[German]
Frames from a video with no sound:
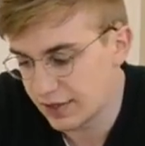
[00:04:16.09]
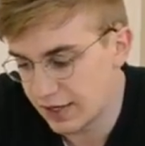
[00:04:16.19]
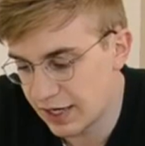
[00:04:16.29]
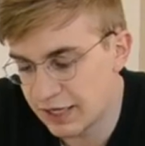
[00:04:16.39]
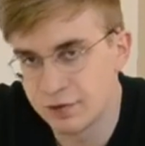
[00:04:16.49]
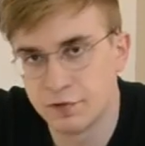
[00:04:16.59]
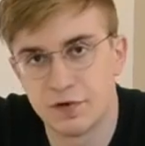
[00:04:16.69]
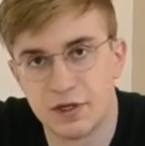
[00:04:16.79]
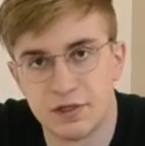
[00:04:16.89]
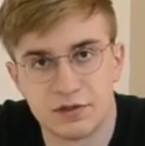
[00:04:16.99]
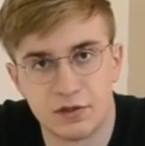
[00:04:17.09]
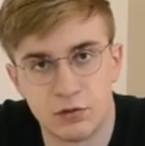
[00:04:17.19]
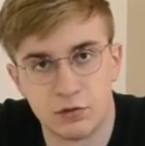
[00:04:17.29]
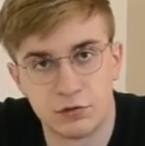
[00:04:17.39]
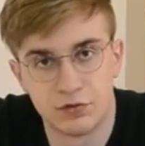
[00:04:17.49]
einmal freier
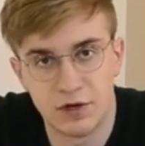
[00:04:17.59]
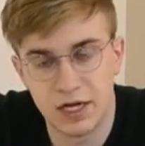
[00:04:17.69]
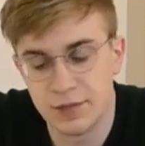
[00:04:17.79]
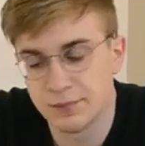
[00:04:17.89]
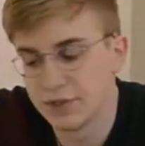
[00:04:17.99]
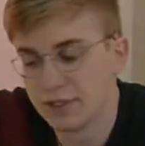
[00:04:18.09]
Sound. Und vor allem,